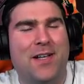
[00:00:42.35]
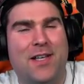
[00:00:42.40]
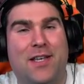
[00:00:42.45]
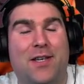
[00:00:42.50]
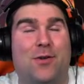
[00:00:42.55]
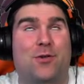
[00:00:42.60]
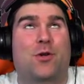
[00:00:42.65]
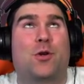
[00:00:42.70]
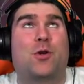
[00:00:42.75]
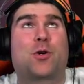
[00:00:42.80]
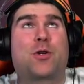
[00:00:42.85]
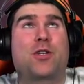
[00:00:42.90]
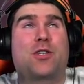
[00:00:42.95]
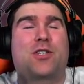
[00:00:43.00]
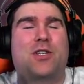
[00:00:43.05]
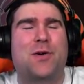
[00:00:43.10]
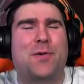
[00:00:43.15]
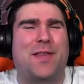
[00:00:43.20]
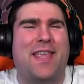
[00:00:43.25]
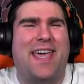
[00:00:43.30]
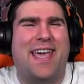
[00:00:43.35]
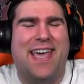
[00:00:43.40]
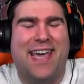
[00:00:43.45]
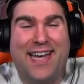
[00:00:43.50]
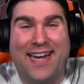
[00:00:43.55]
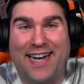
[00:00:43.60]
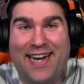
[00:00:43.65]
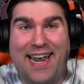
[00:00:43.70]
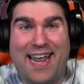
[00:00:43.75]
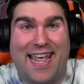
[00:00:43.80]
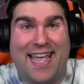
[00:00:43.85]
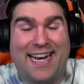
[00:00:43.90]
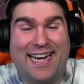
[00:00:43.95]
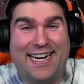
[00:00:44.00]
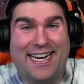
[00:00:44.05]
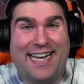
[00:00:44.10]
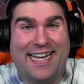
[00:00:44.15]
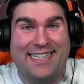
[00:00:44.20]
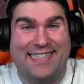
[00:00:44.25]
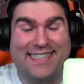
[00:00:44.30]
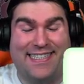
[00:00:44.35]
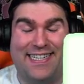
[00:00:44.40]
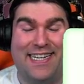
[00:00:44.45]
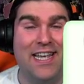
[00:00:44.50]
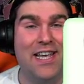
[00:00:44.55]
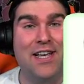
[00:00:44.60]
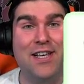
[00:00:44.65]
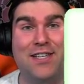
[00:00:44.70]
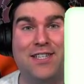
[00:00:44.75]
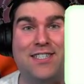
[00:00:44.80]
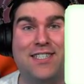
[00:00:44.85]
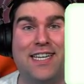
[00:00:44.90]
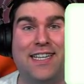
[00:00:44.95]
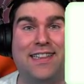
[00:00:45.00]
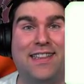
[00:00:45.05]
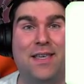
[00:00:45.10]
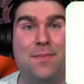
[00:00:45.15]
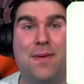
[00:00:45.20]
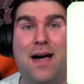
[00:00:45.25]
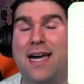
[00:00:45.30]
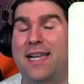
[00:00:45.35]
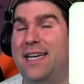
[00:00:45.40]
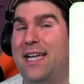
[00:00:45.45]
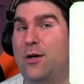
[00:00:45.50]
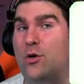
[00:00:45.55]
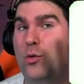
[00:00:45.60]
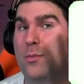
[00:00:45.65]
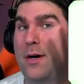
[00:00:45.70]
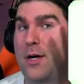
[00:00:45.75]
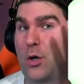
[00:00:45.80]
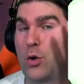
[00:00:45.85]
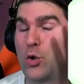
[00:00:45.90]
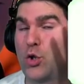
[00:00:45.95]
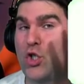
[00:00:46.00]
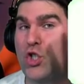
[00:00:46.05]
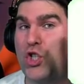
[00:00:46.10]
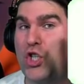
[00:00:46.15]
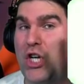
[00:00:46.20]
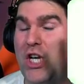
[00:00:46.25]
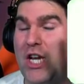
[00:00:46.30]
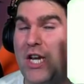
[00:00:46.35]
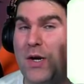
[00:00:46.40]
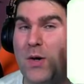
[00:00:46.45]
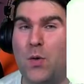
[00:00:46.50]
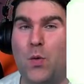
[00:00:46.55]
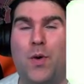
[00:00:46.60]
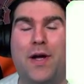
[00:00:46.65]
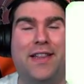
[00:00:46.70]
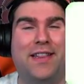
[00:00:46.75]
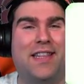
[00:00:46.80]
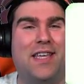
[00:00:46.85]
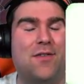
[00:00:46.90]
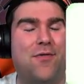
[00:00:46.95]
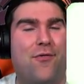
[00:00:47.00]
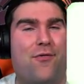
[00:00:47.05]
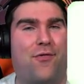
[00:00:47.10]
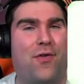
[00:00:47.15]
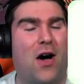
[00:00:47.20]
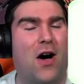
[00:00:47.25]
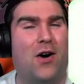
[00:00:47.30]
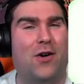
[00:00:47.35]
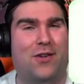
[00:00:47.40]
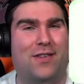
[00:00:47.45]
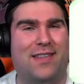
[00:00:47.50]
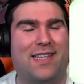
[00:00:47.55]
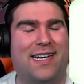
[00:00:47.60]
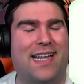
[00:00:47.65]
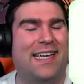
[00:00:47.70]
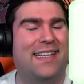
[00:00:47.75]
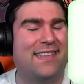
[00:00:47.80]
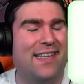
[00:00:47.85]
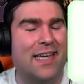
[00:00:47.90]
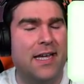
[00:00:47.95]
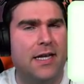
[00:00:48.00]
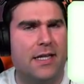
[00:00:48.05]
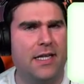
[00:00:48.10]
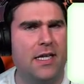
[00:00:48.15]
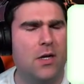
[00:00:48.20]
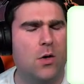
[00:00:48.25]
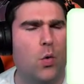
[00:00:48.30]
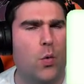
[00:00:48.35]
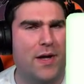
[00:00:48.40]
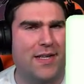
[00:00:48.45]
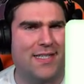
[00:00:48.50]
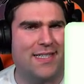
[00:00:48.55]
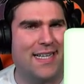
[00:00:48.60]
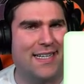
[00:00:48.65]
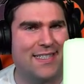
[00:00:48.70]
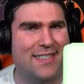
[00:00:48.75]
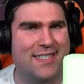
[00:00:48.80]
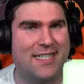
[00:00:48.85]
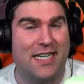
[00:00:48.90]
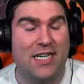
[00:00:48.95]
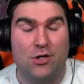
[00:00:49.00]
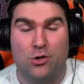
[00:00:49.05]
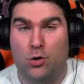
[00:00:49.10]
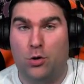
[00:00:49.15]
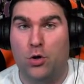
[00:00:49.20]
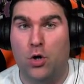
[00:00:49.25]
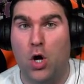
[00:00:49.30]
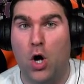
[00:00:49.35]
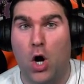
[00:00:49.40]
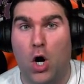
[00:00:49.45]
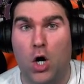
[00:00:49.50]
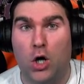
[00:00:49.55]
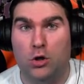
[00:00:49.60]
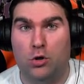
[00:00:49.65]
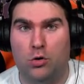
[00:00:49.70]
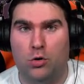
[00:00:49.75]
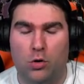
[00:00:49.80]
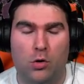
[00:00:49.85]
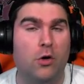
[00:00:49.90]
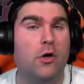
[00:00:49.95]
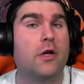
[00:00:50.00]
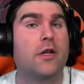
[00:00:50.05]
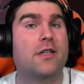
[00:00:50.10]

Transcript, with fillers: Io sono Xuder e ragazzi, settimana numero 5 di Fortnite in questa season 8.